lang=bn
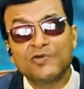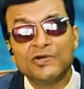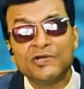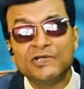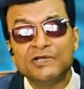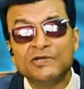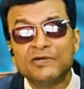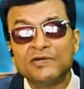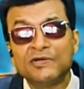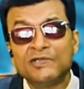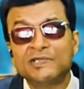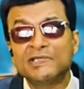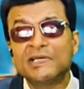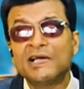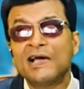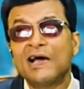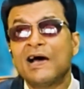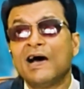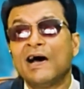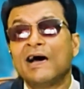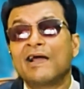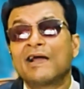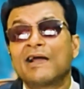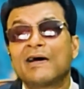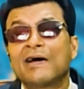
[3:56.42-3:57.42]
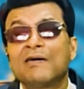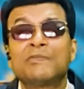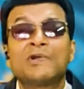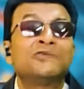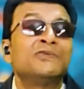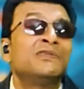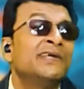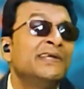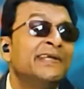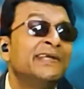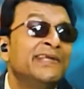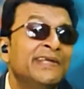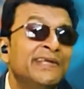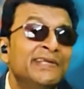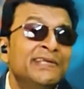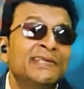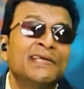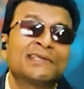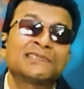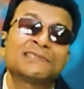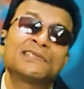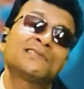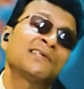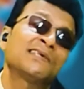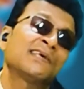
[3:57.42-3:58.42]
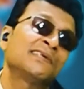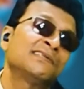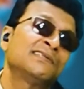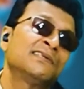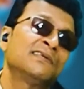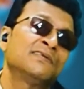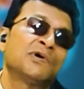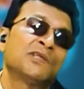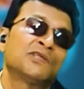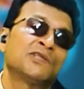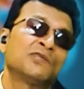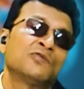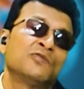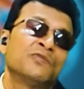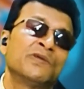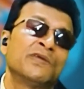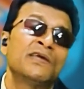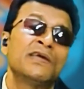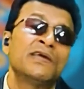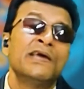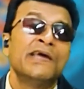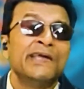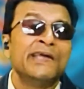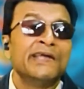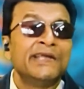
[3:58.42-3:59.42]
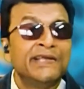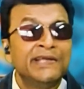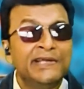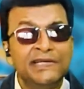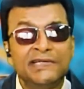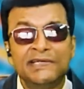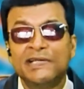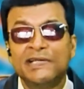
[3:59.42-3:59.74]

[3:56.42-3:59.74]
তৈরি হচ্ছে আর আমরা যদি হিট এক্সারসাইজের মাধ্যমে হিট